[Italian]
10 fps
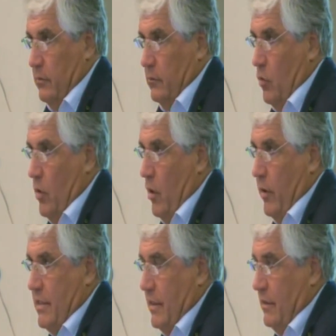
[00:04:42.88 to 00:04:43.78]
quello
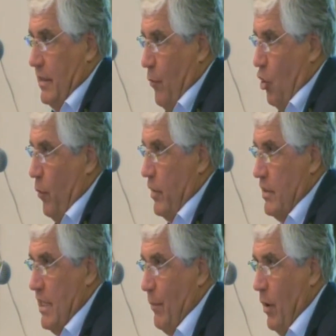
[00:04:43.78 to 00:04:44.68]
che sentiamo come
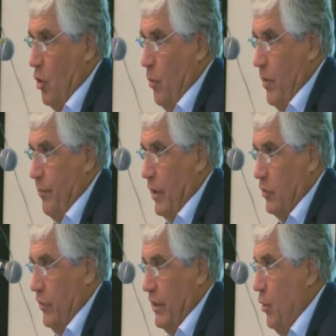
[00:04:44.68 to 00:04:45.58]
sistema come la
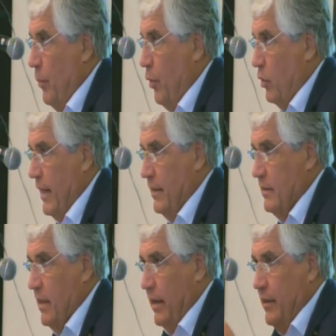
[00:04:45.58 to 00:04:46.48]
sfida più
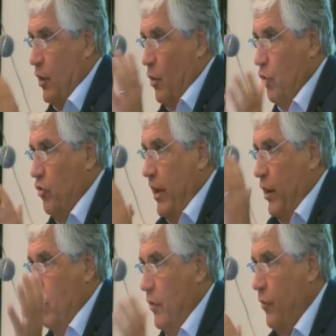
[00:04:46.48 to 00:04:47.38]
importante, rendere
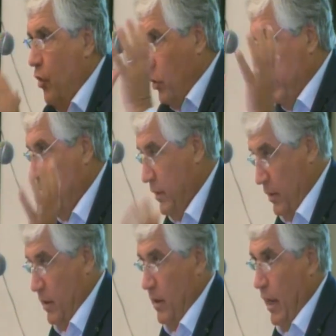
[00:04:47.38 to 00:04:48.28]
omogeneo, uniforme,
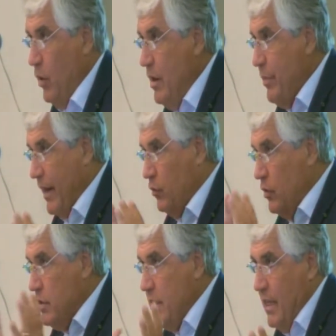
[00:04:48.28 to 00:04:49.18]
equilibrato
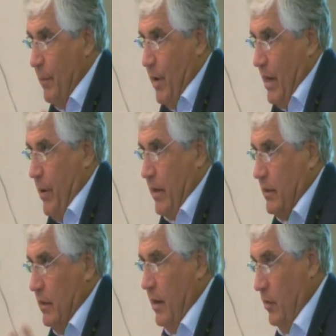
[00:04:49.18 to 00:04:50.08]
il sistema che
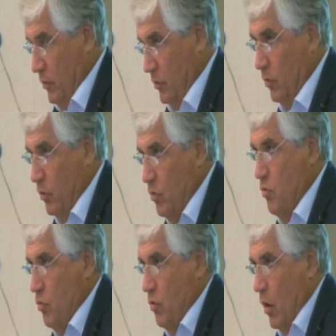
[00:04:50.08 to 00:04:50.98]
parte da
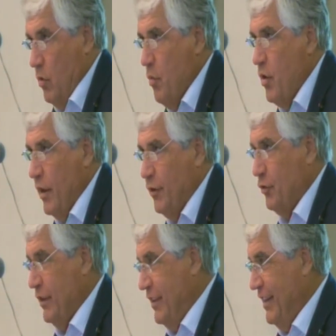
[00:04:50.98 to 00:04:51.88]
un, una buona
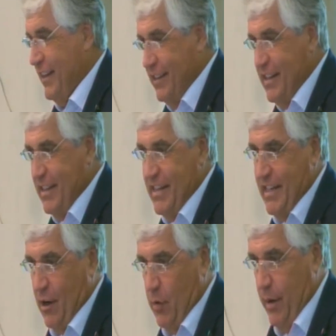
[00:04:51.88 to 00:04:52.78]
dose di, di
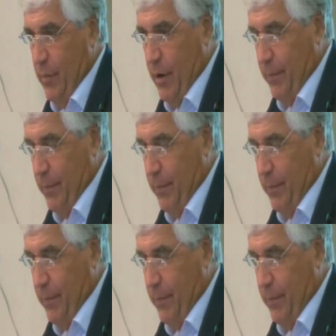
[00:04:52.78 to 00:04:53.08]
disequilibrio.